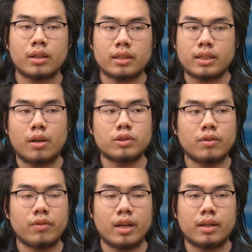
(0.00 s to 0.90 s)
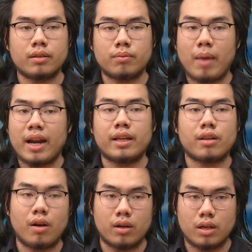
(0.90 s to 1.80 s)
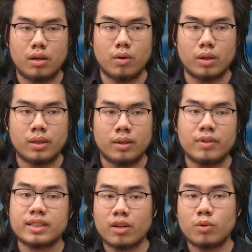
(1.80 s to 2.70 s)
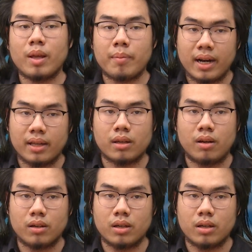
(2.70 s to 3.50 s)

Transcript: các giải đấu sinh viên mang lại cho họ cơ hội vì sao chúng ta mang lại cho họ